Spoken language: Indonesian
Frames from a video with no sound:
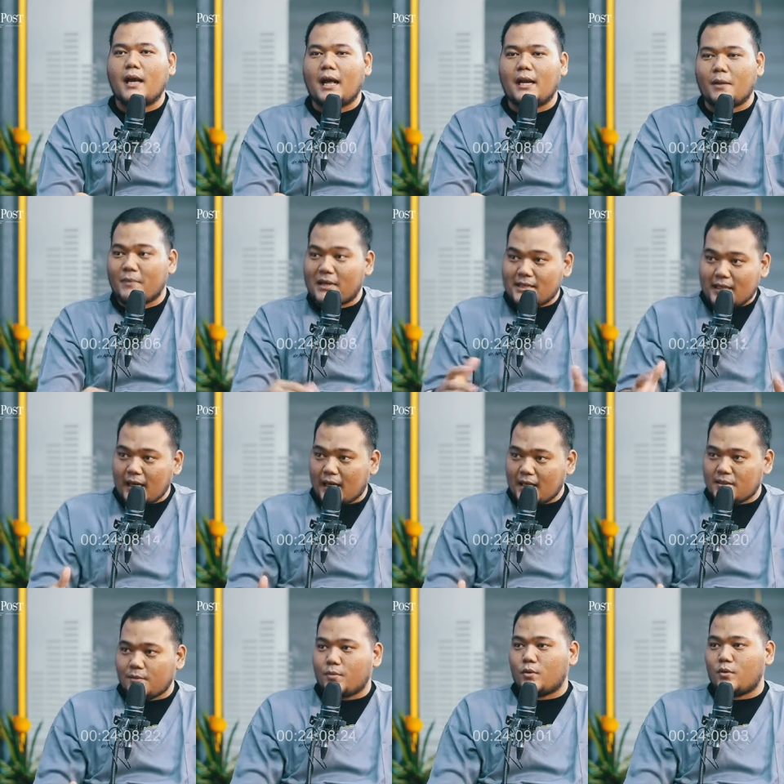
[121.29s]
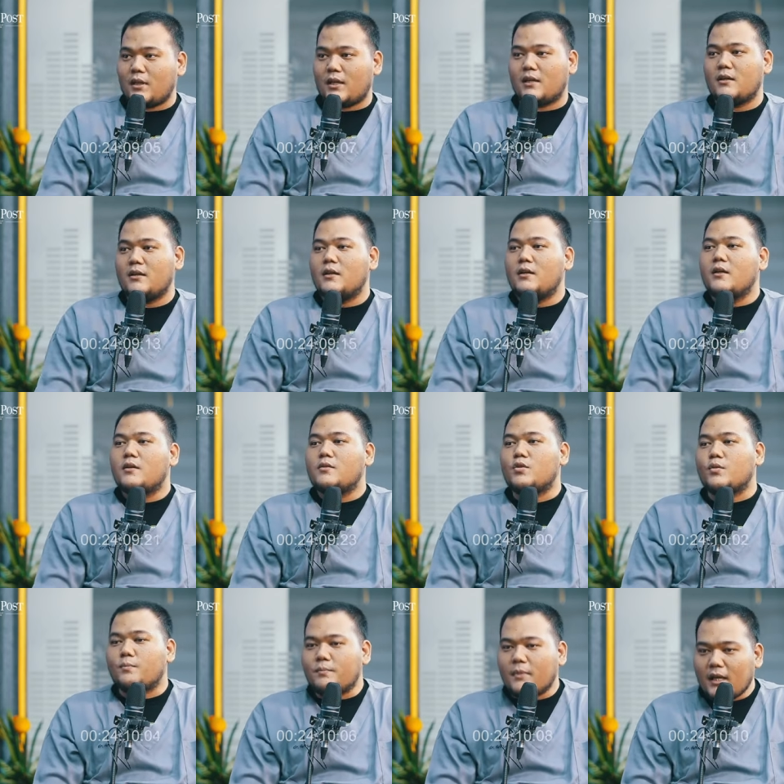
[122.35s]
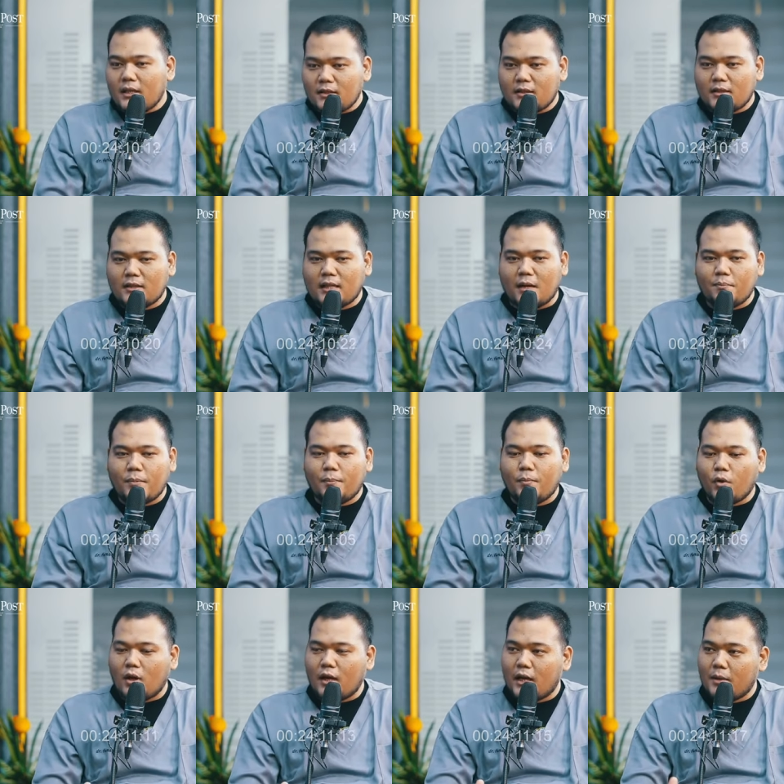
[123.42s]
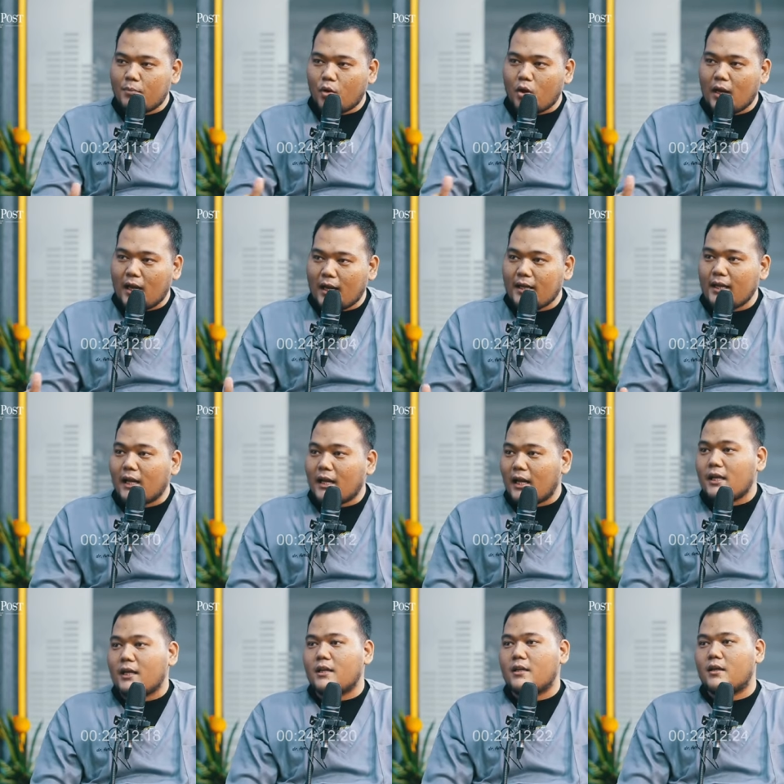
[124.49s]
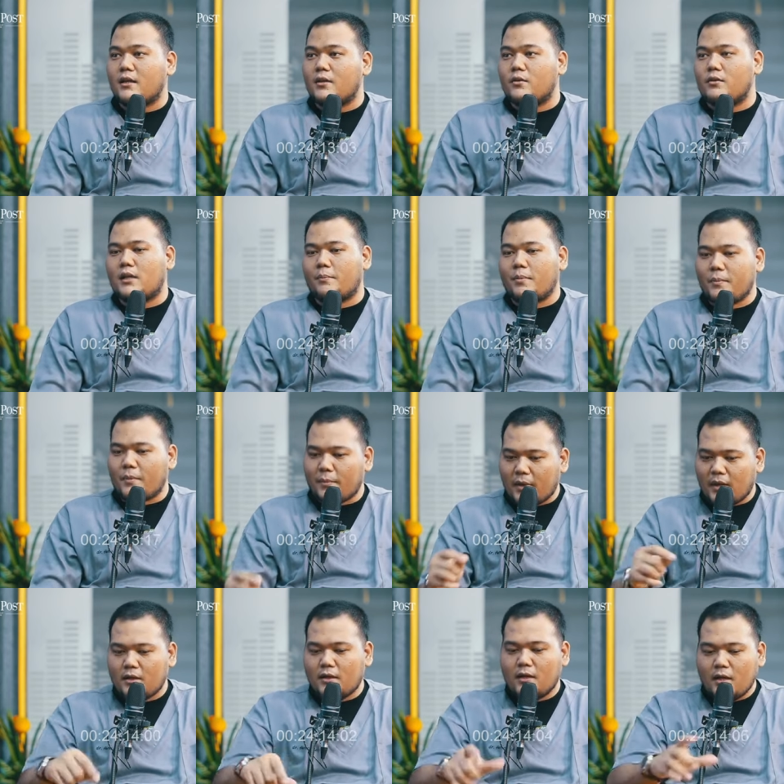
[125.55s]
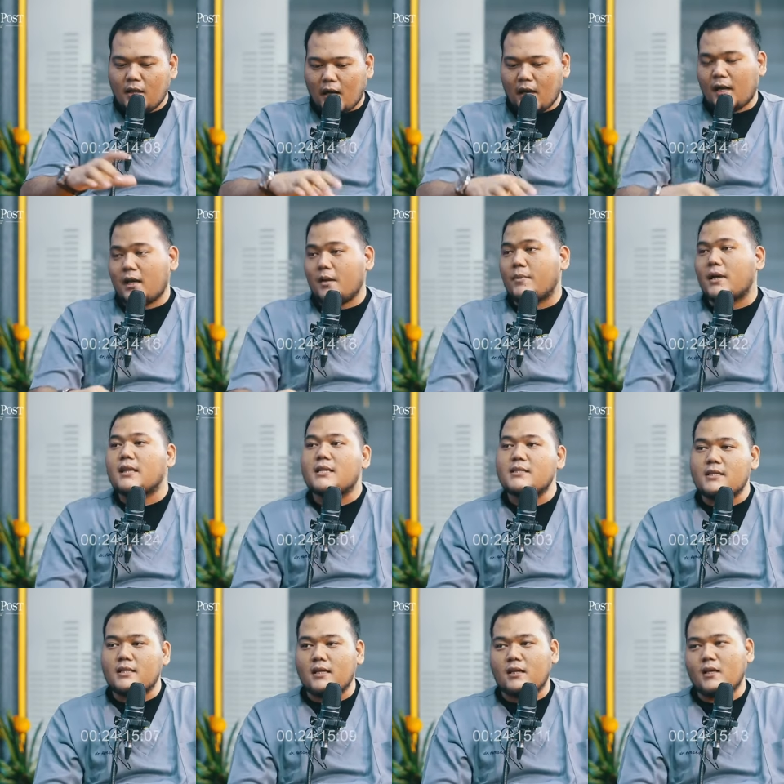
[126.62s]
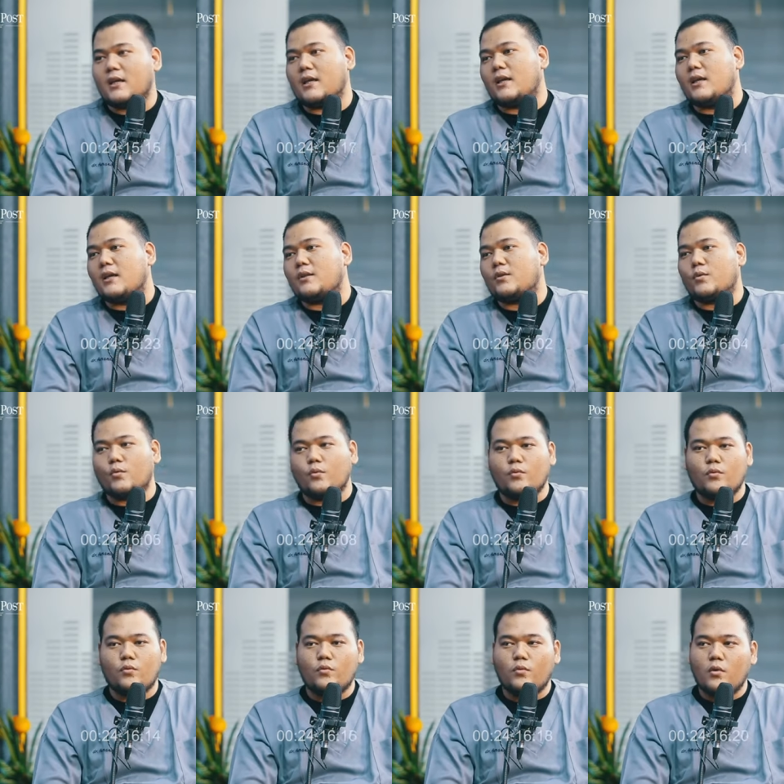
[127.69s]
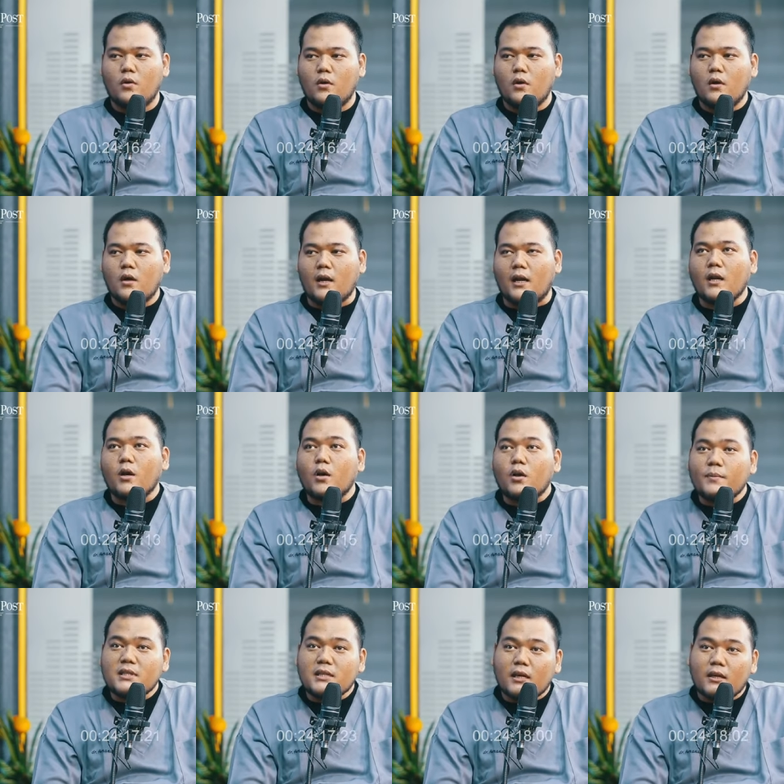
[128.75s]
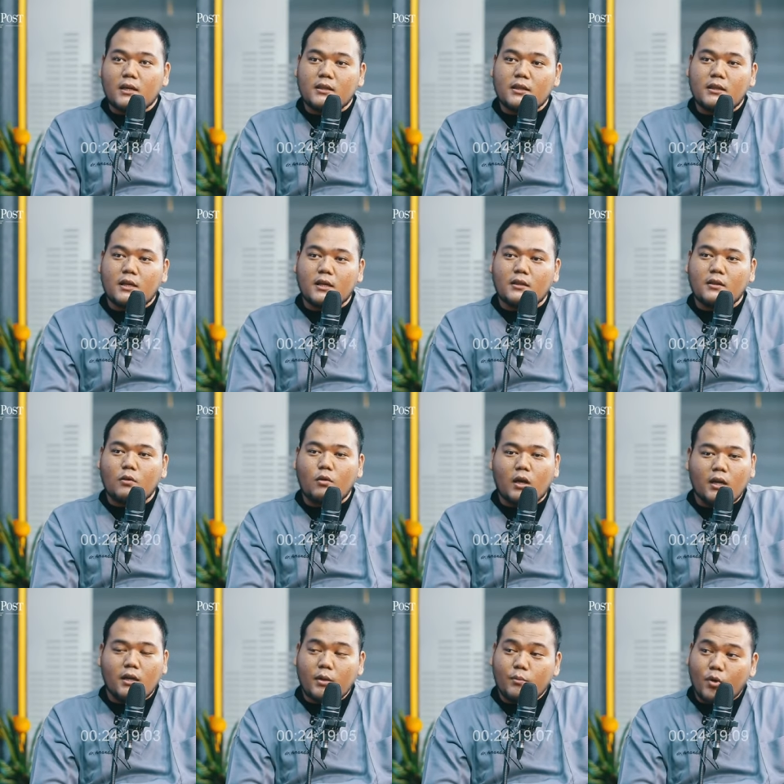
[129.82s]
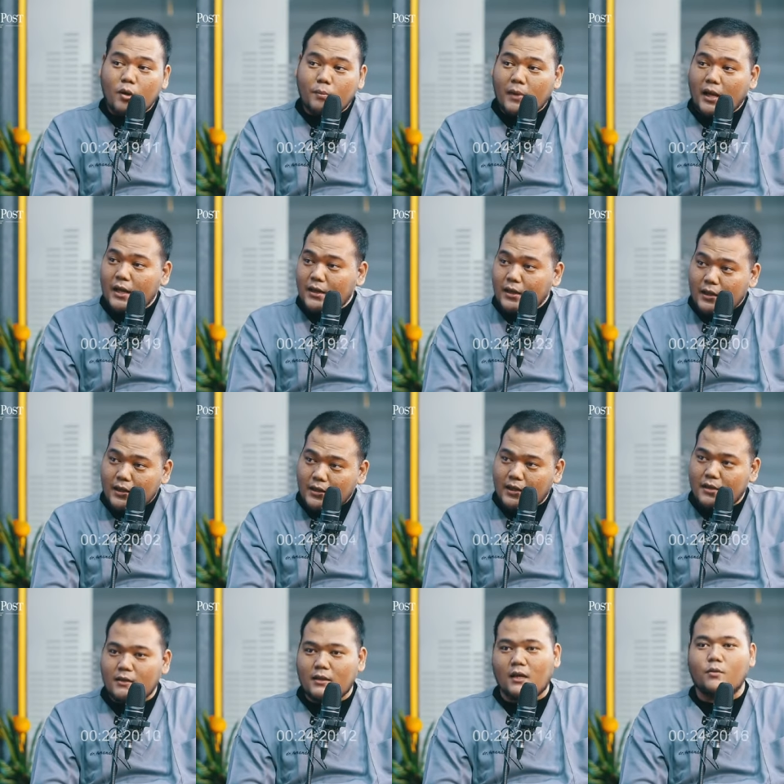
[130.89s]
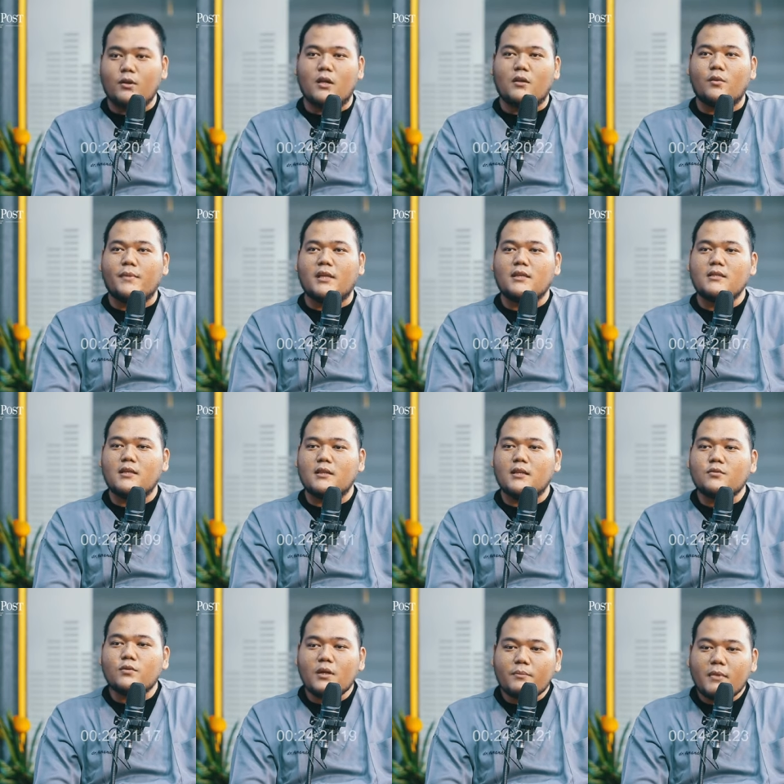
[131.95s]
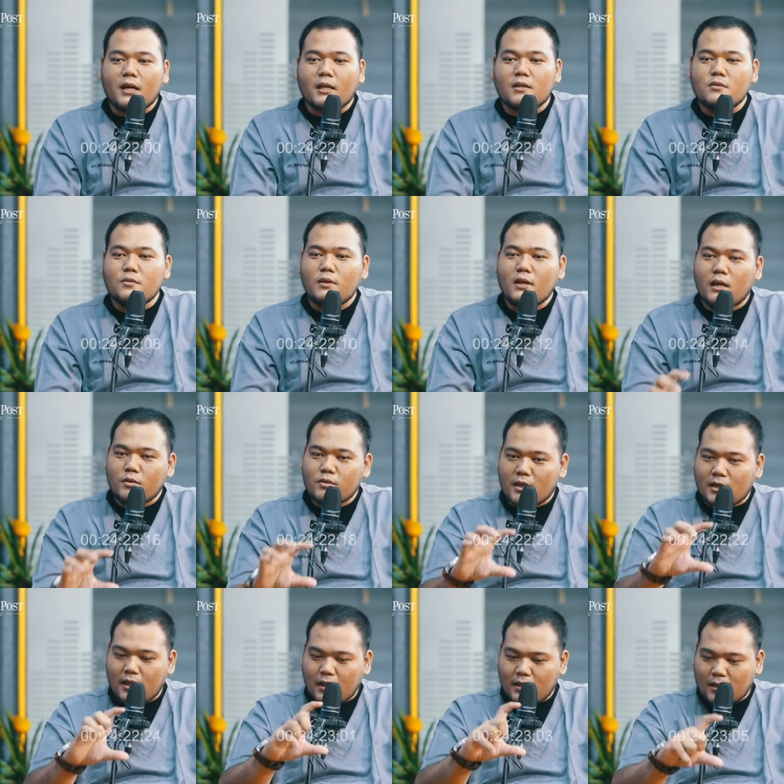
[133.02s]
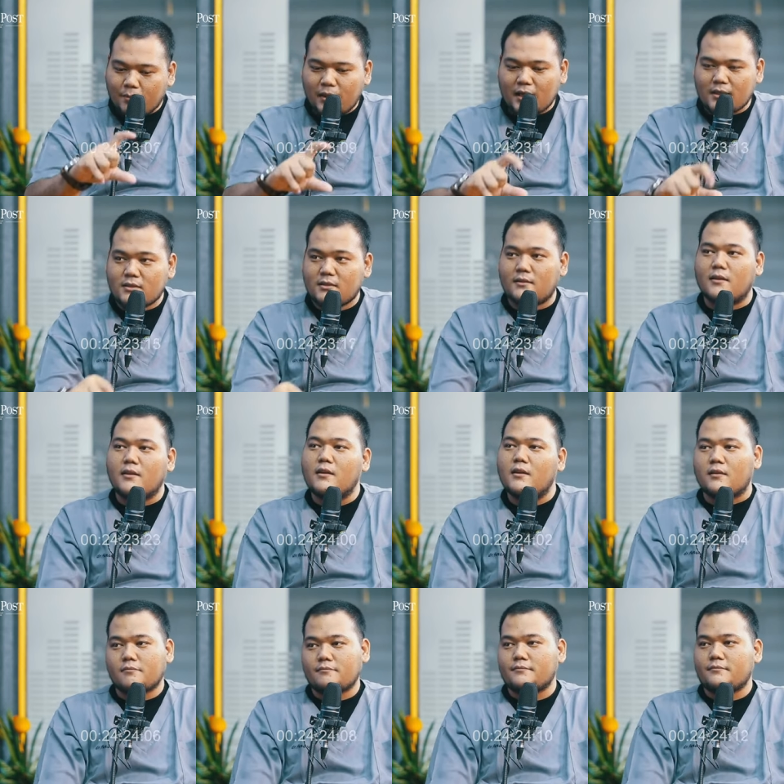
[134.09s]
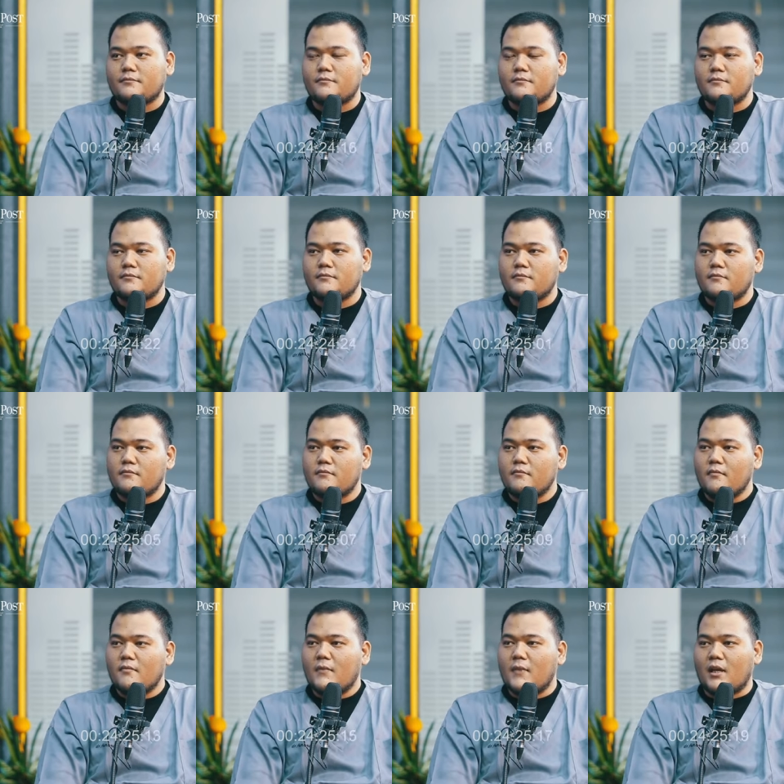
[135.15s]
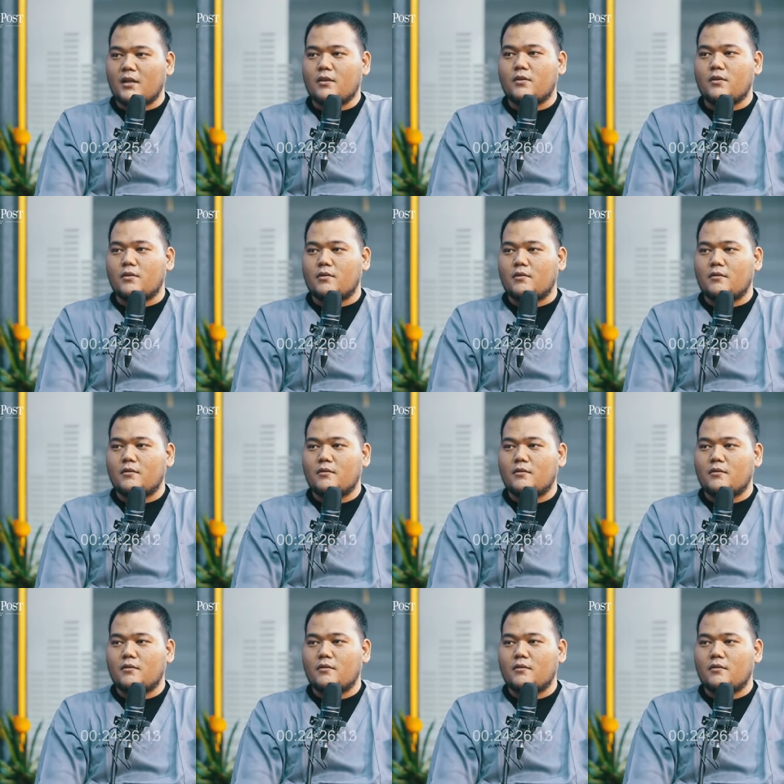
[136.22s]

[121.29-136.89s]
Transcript: nggak ada masalah sebetulnya cuman tanpa pengolahan-pengolahan yang lain gitu tapi memang agak dibatasi gitu karena kalau misalkan kita ternyata oh hari ini mau rebahan nih kita, ya udah otomatis kita juga makanan juga harus agak kita press. Oh, begitu gitu. ya